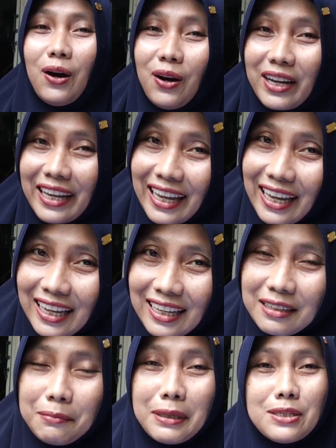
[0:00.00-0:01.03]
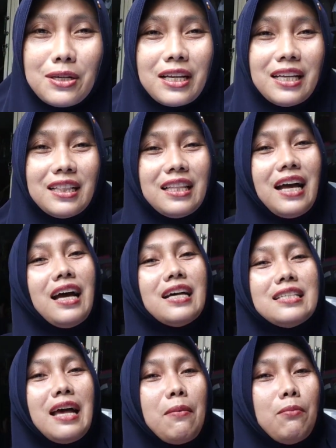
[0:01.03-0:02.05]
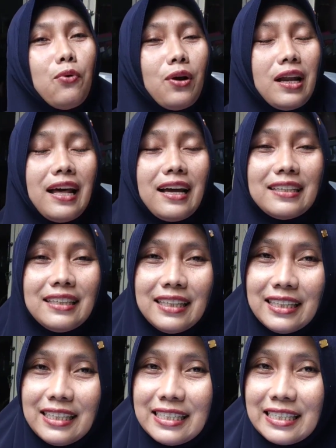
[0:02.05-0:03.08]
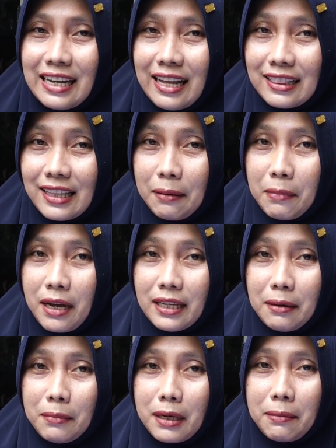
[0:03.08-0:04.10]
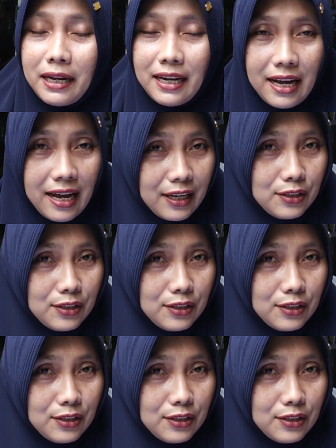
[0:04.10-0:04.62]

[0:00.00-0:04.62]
Oke besok kita sambung lagi dengan tema yang berbeda